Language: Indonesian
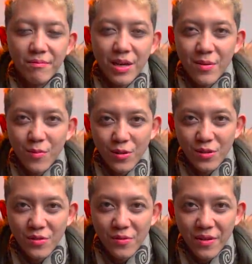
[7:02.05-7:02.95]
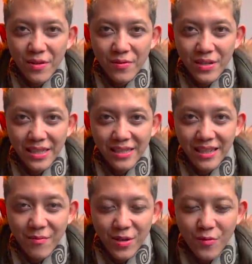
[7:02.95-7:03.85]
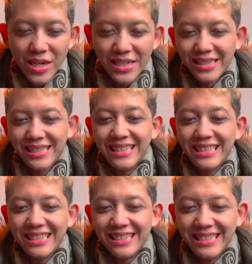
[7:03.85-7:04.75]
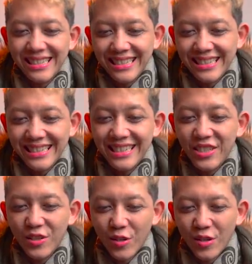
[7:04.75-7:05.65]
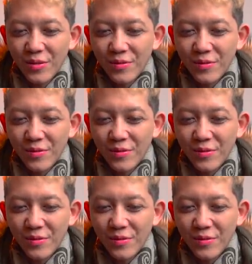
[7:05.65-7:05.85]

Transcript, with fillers: my most favorite number one Shock.